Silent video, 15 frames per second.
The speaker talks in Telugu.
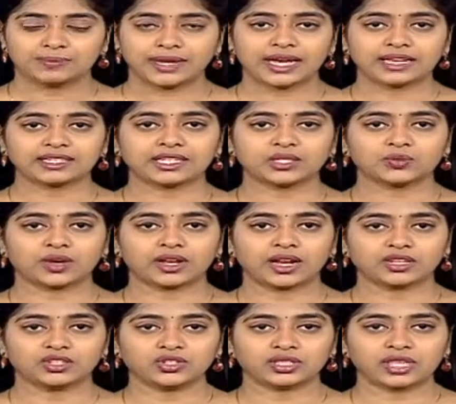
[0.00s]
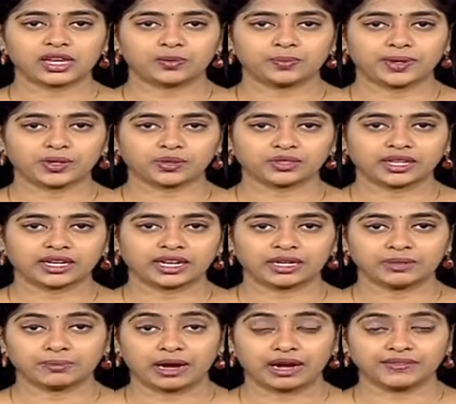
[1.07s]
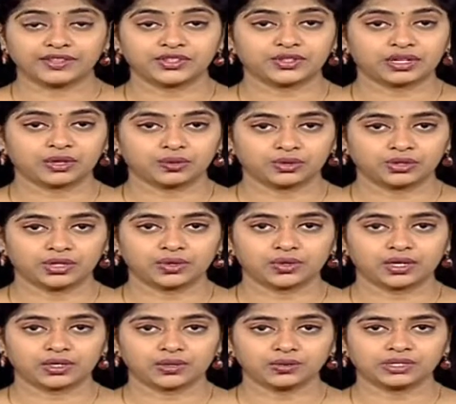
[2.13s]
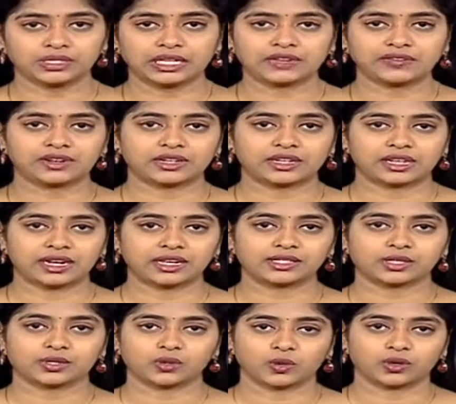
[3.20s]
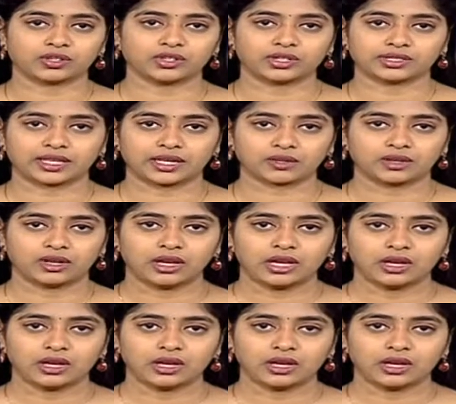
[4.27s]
పియాసీ ద్వారా జీతాలు పెరుగుతాయని భావించిన ఉద్యోగులను తీవ్ర నిరాశకు గురిచేశారు